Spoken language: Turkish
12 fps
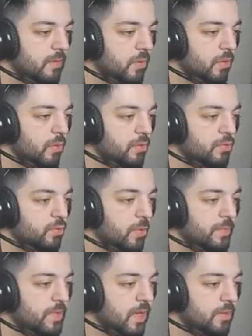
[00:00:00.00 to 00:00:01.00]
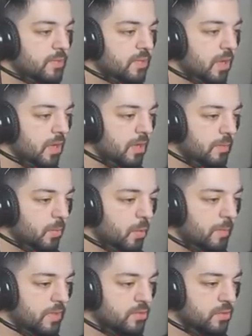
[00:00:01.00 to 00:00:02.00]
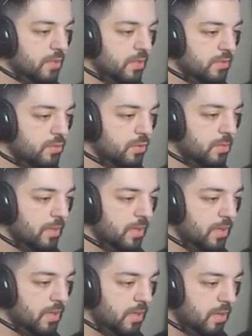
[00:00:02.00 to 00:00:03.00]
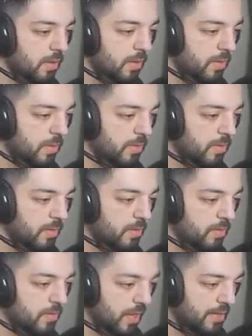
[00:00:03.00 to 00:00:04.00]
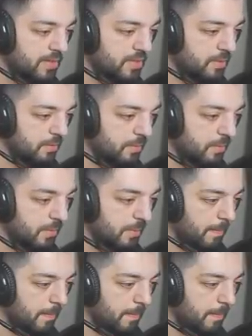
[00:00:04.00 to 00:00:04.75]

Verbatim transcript: O drop kalmış. Ah bomba atıyor drop'a. Kardeşim